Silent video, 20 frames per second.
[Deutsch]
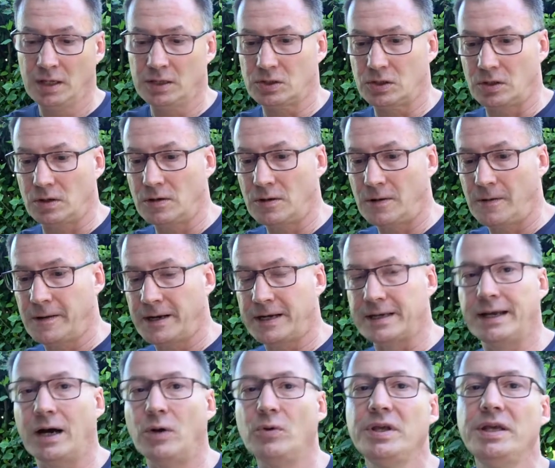Doch
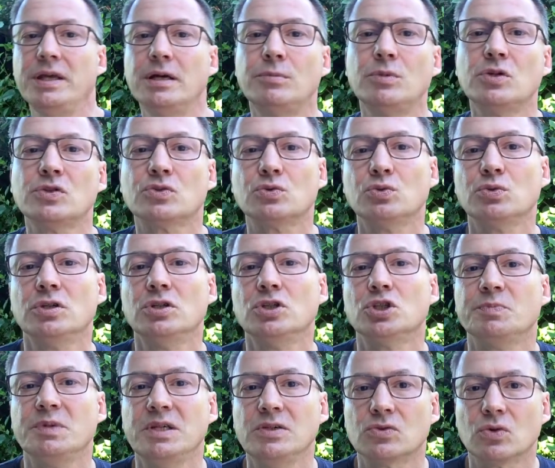genau hier musst du den
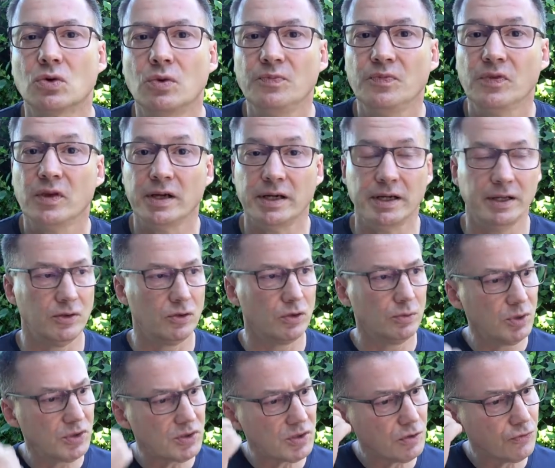Spieß rumdrehen. Du
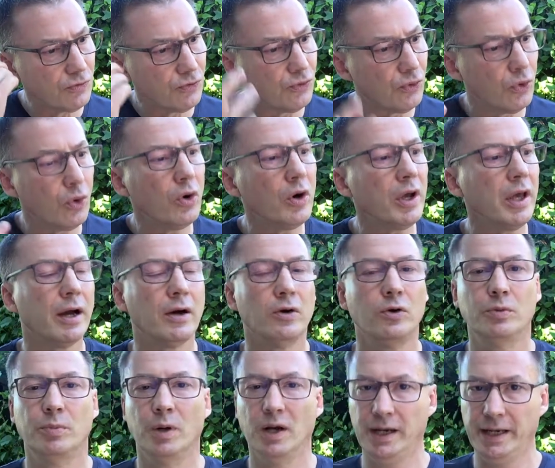musst dir vorher
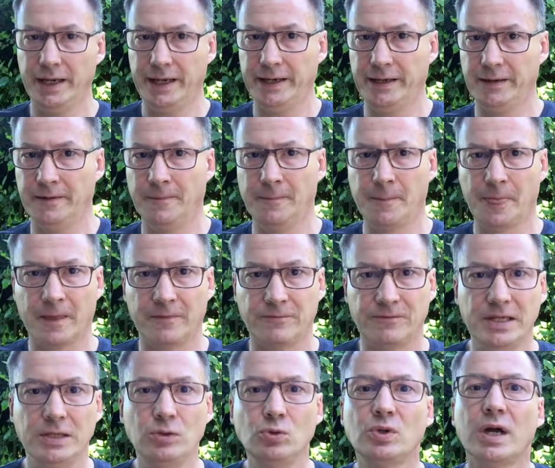überlegen,
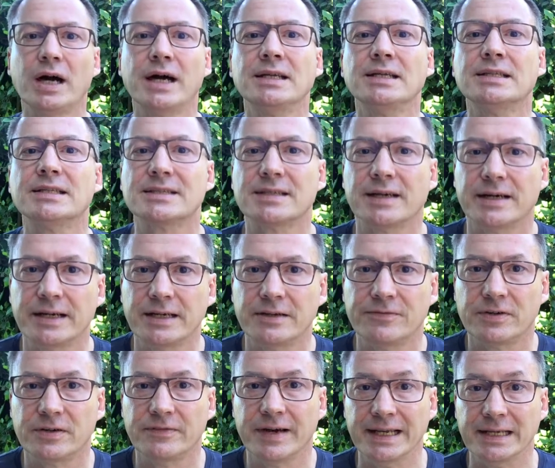wie du deine Zeit
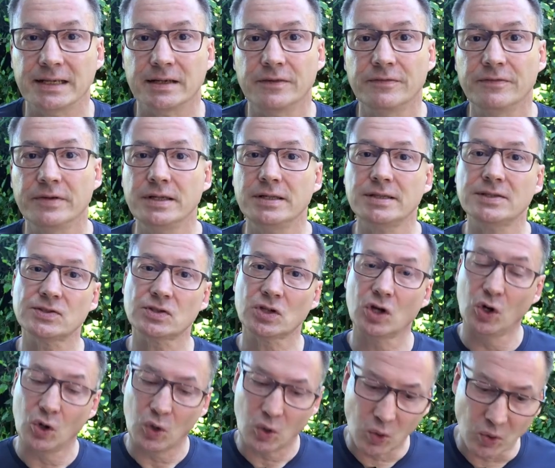verwenden willst
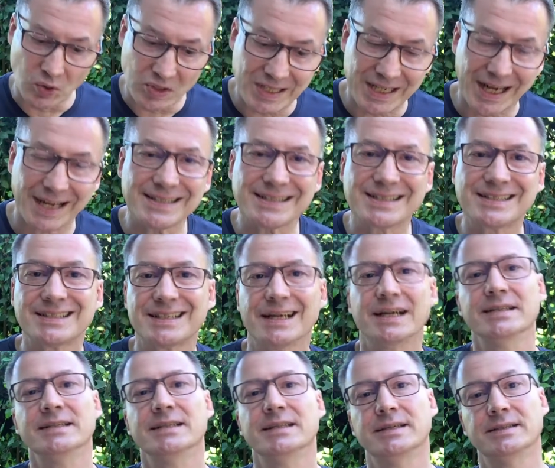und das
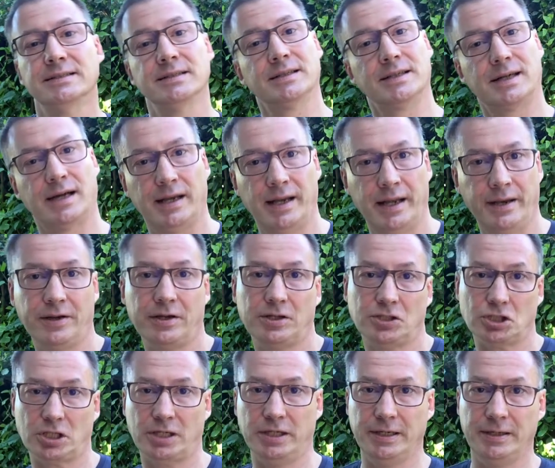dann in den Kalender
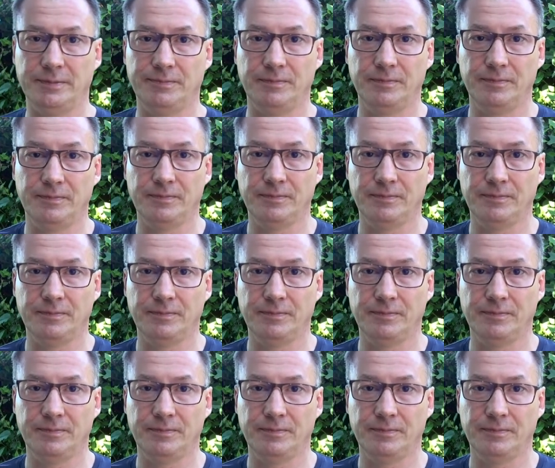schreiben.